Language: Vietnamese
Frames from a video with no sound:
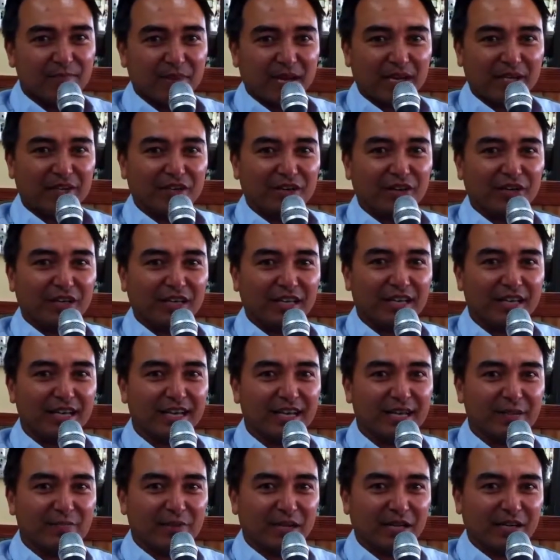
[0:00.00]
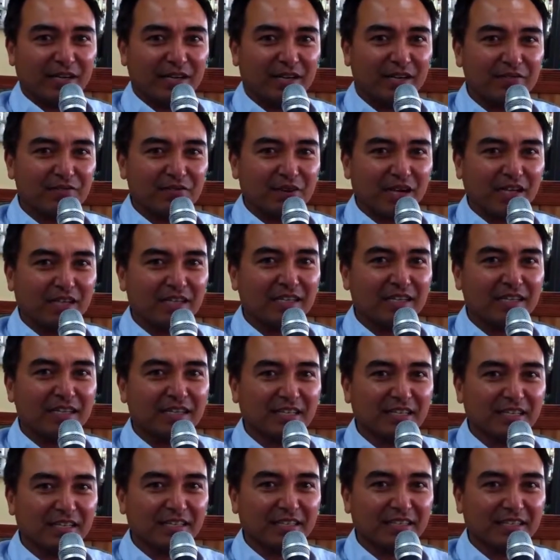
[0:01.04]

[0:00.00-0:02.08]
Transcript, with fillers: mà rồi mình nó vẫn